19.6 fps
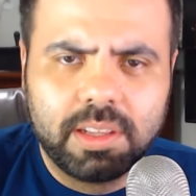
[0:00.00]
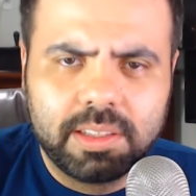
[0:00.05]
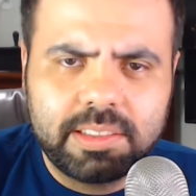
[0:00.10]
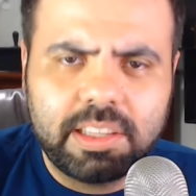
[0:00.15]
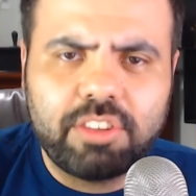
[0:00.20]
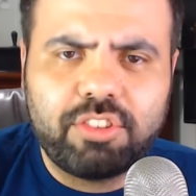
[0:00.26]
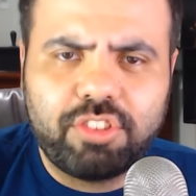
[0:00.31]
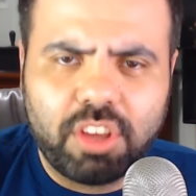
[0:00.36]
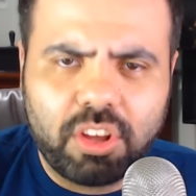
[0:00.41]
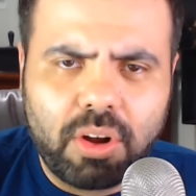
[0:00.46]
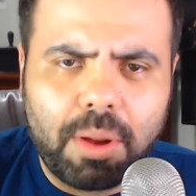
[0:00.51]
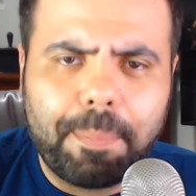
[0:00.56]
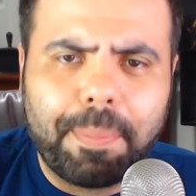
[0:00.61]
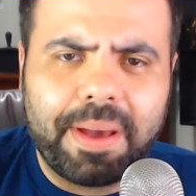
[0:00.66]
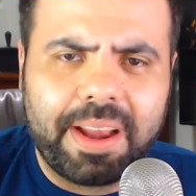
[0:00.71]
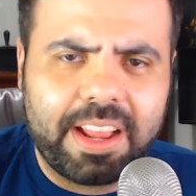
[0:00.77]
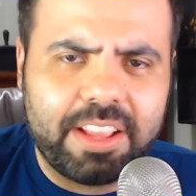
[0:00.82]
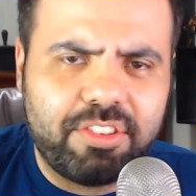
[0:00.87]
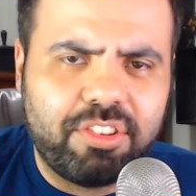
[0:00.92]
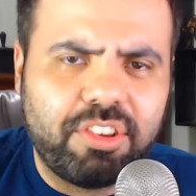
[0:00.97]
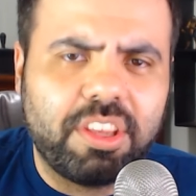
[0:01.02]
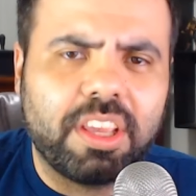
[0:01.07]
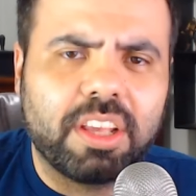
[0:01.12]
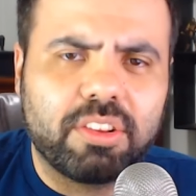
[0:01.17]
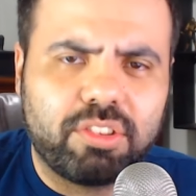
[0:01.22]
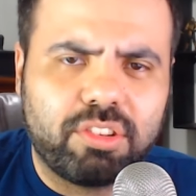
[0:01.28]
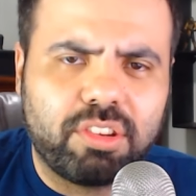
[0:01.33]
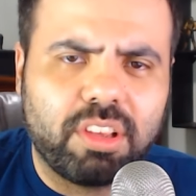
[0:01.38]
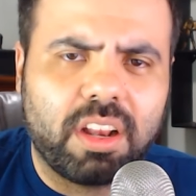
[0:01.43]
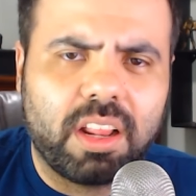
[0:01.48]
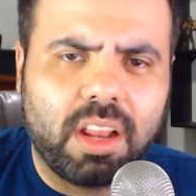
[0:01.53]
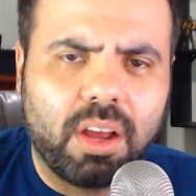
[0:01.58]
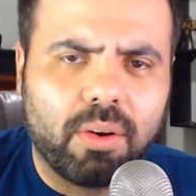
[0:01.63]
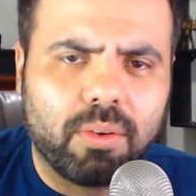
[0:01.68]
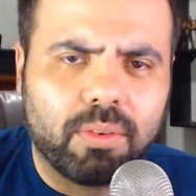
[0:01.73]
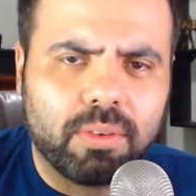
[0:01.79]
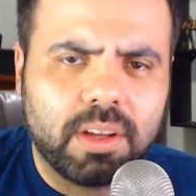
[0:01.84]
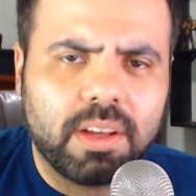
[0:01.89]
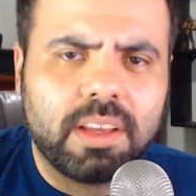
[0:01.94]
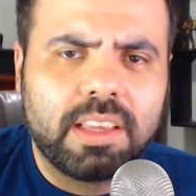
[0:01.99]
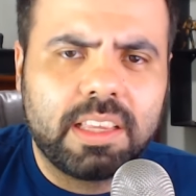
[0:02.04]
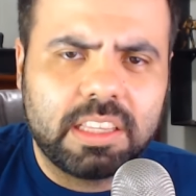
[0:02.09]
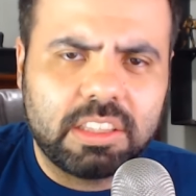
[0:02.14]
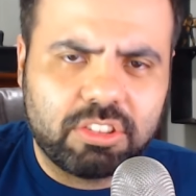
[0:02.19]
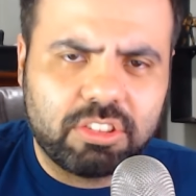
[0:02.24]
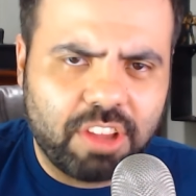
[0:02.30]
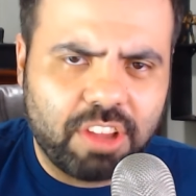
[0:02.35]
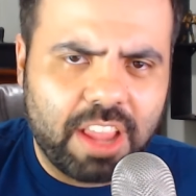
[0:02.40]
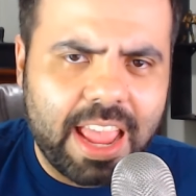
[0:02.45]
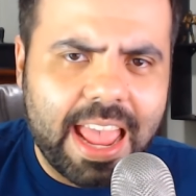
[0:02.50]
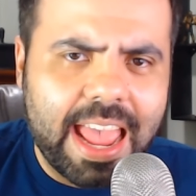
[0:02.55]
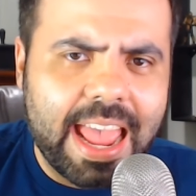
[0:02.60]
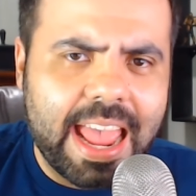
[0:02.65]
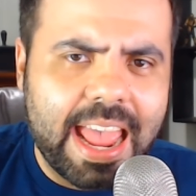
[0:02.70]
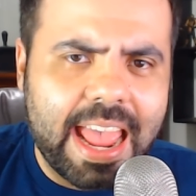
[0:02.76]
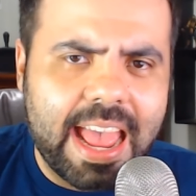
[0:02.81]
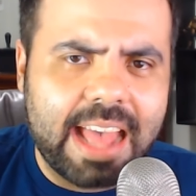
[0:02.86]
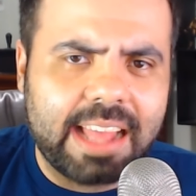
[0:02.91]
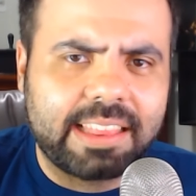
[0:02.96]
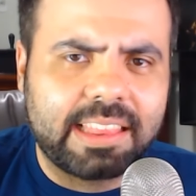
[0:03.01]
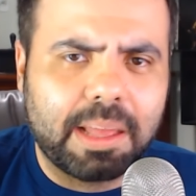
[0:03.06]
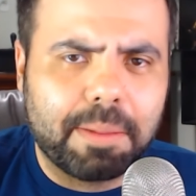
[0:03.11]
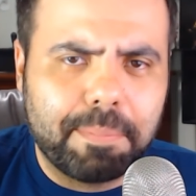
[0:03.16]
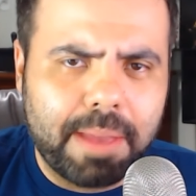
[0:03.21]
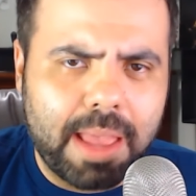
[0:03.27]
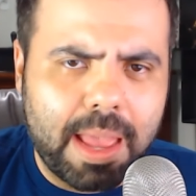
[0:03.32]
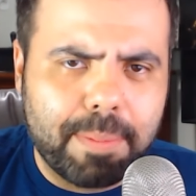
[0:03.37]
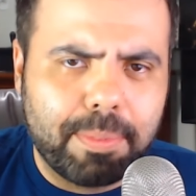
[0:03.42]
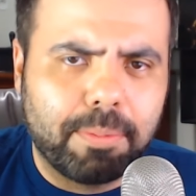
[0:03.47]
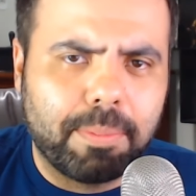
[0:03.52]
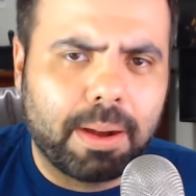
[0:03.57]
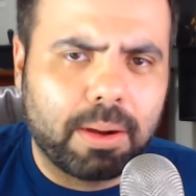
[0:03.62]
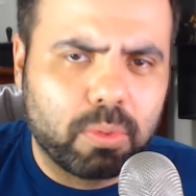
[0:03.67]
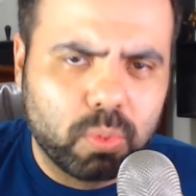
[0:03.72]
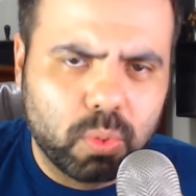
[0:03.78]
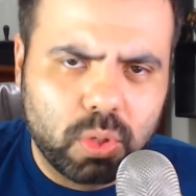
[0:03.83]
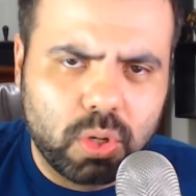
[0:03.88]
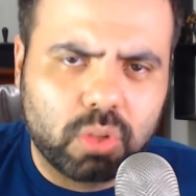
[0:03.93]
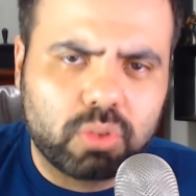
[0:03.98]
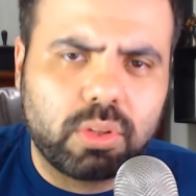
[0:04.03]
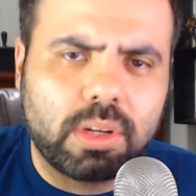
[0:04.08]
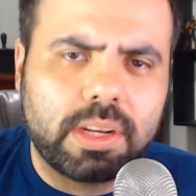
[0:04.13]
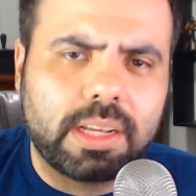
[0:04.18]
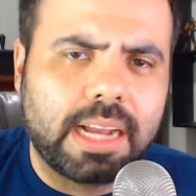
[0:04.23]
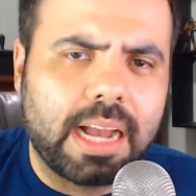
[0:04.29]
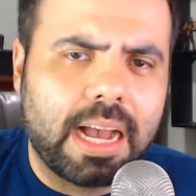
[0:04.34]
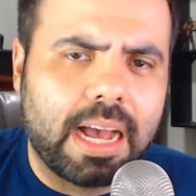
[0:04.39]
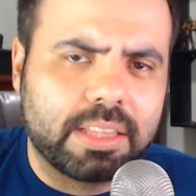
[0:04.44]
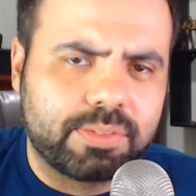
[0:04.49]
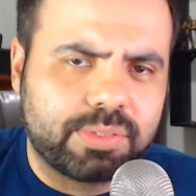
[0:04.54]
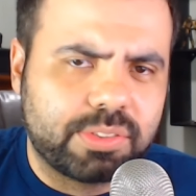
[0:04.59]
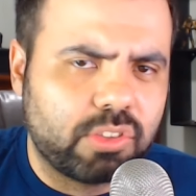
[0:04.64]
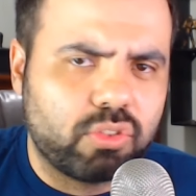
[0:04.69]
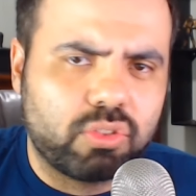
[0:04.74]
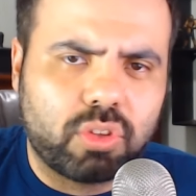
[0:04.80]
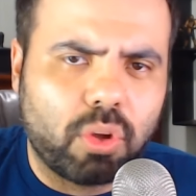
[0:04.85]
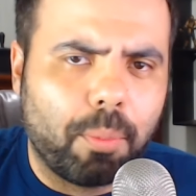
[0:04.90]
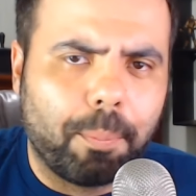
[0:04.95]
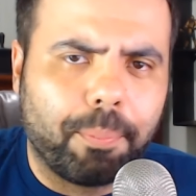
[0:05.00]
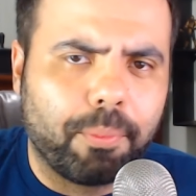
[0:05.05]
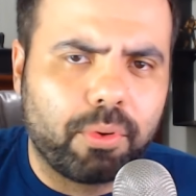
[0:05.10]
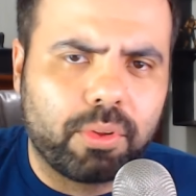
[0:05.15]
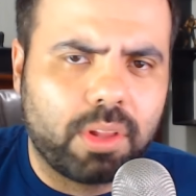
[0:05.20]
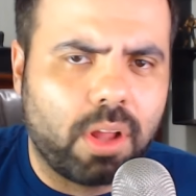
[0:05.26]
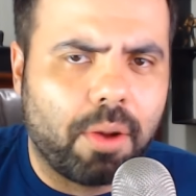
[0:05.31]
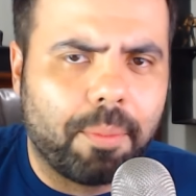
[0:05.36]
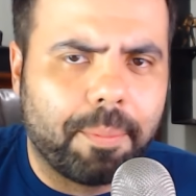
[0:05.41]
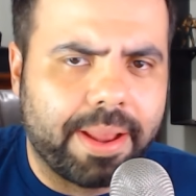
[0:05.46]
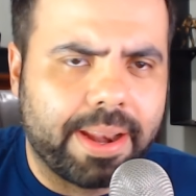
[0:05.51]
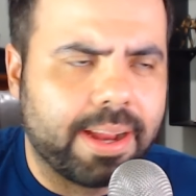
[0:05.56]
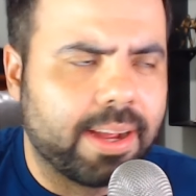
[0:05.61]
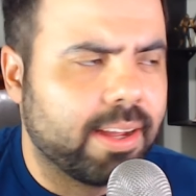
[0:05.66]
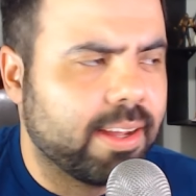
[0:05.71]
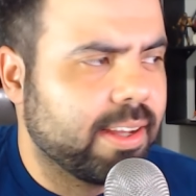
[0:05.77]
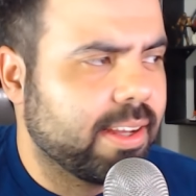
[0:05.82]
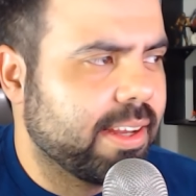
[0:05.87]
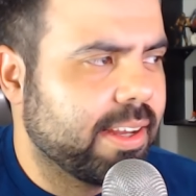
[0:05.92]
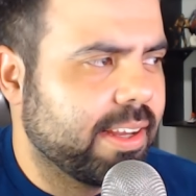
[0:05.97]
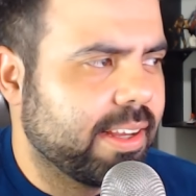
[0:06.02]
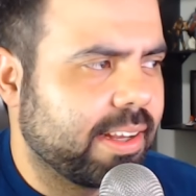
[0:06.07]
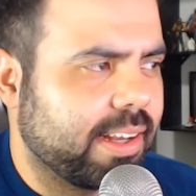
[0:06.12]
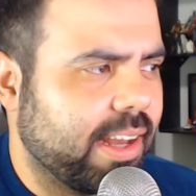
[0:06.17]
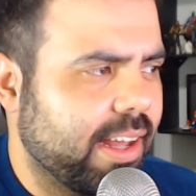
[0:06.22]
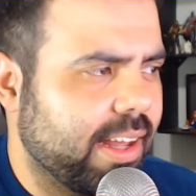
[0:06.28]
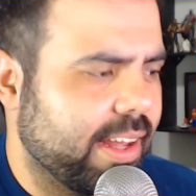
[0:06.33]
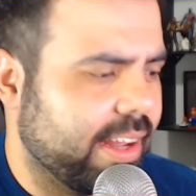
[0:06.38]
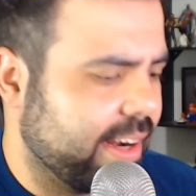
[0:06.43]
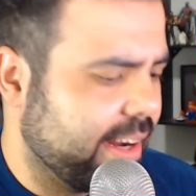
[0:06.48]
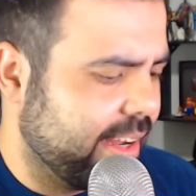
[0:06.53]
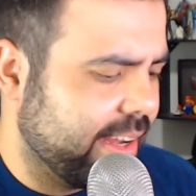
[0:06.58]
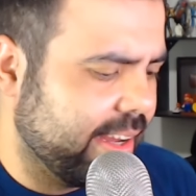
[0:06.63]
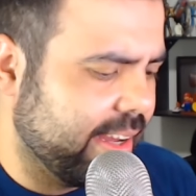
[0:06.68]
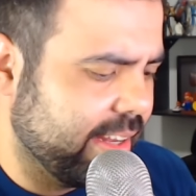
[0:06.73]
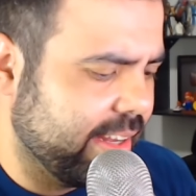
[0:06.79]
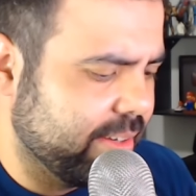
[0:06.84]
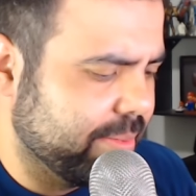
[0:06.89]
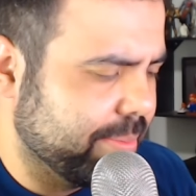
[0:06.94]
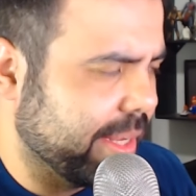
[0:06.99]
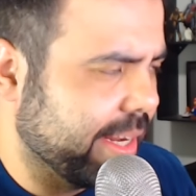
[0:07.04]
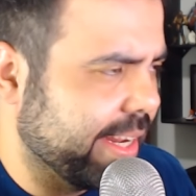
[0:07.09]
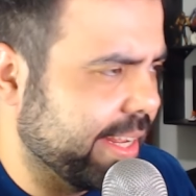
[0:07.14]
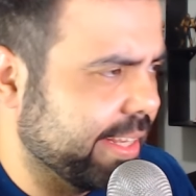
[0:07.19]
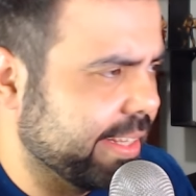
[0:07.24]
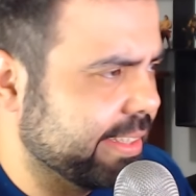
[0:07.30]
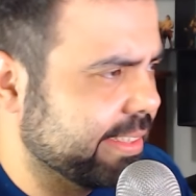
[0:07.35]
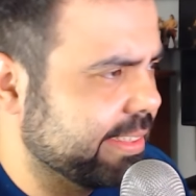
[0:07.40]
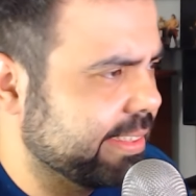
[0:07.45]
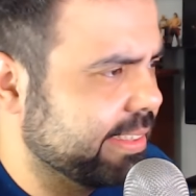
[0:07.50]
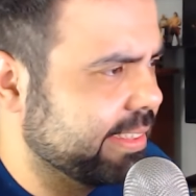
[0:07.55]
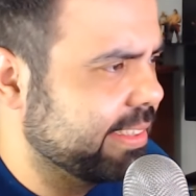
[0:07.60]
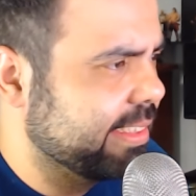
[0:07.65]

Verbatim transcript: Vocês cheiram uma paradinha, não cheira não? Injeta, bebe um bagulho, eu tô ligado, vocês não tão puro não, mané. Caralho, mané.